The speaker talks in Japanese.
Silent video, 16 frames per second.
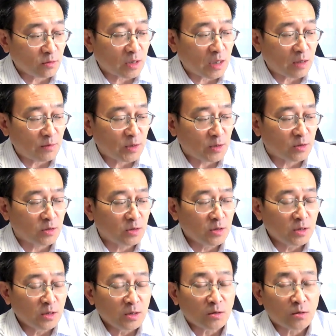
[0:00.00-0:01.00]
の紙を
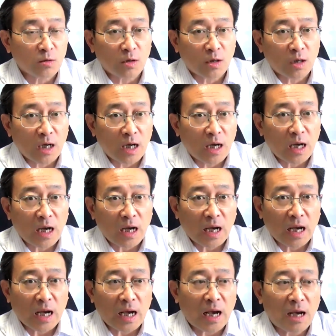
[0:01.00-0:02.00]
こ
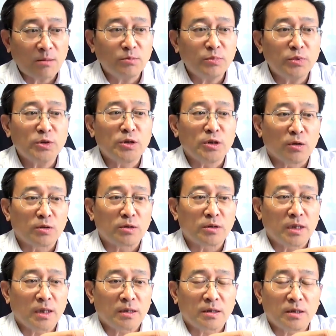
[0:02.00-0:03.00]
う、半分に折っ
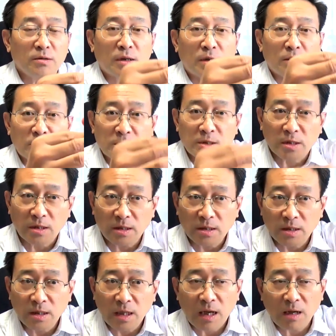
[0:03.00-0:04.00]
てって言われました
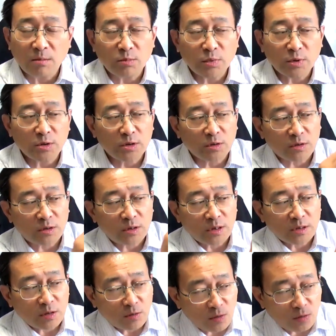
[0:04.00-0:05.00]
ね。半分に折っ
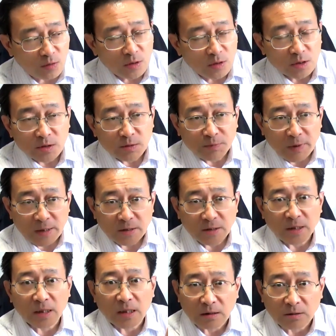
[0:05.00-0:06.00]
てその
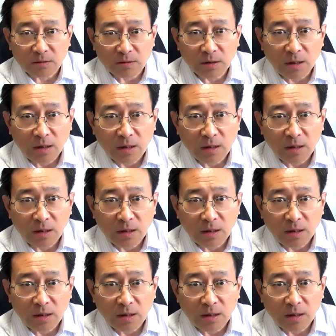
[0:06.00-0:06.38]
スペースで書く。